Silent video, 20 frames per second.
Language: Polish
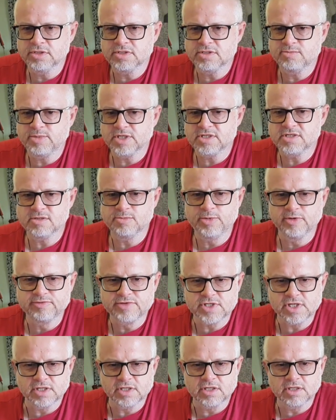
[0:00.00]
jest bardzo
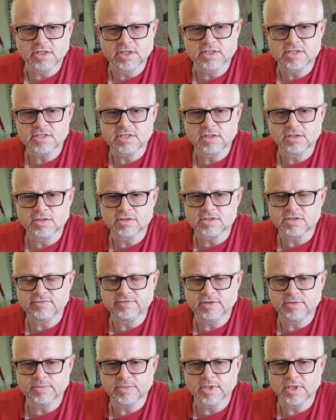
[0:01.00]
powszechne. Z tego co
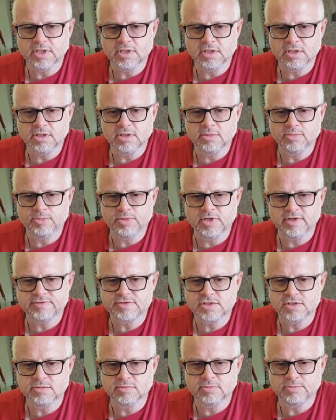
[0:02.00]
wiem, e,
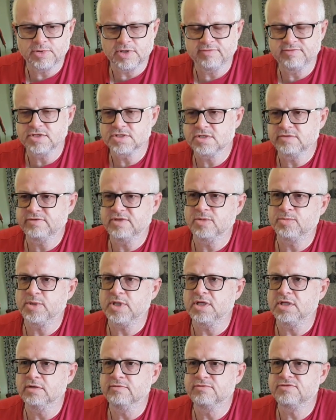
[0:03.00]
pierwszym prawie że
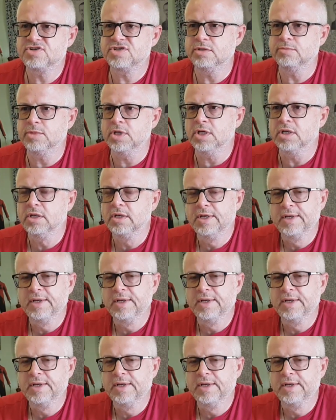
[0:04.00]
wdeptanym w ziemię